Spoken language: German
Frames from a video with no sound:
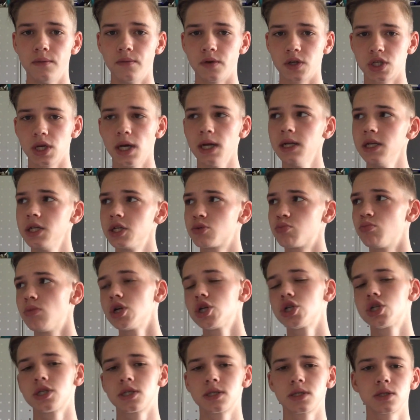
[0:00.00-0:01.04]
Wahrscheinlich
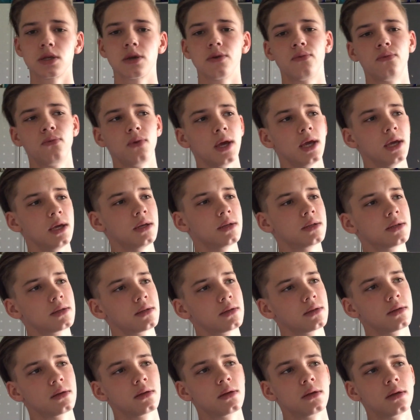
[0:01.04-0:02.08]
manche sind gefaked.
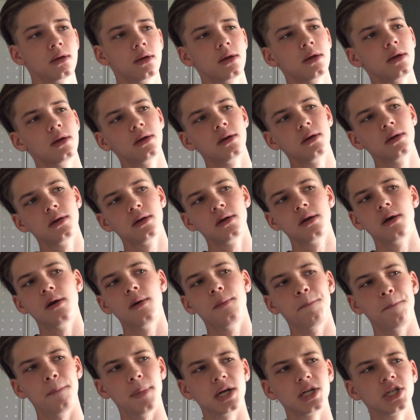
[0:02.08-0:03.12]

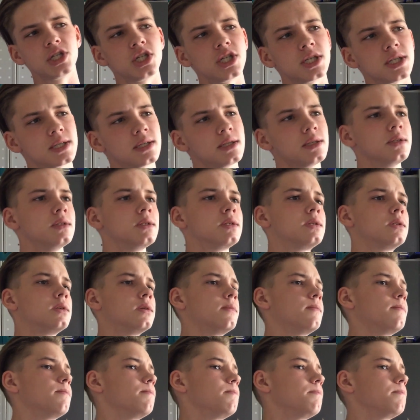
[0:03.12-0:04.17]
Manche
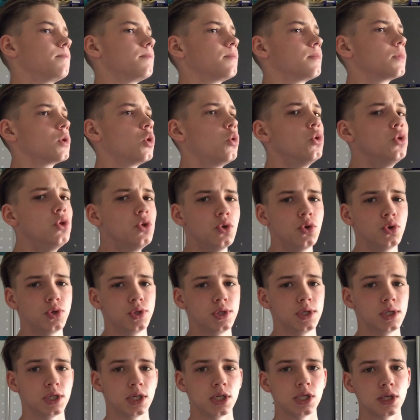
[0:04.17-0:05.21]
sind
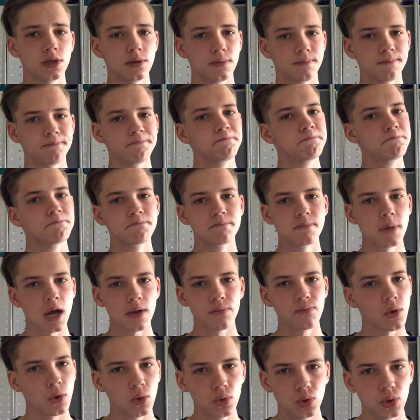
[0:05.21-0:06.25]
unnötig.
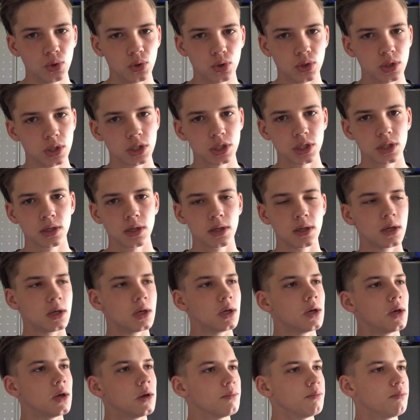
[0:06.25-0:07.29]
Einfach unnötig.
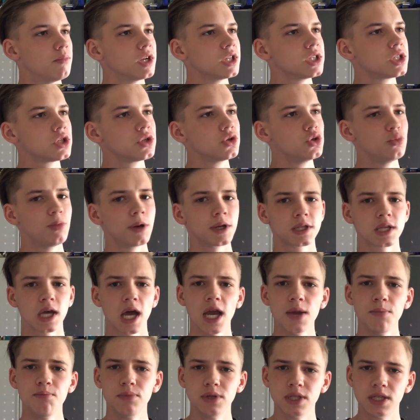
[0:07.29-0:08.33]
Manche
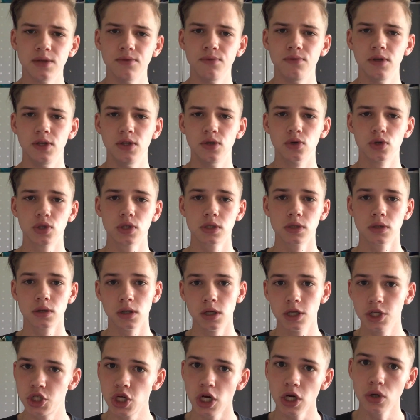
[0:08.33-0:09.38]
übertreiben mit den Videos.
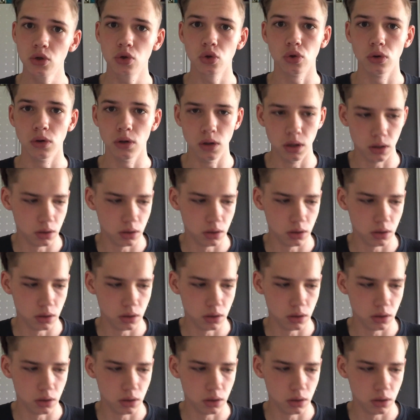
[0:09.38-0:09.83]
LeJanko.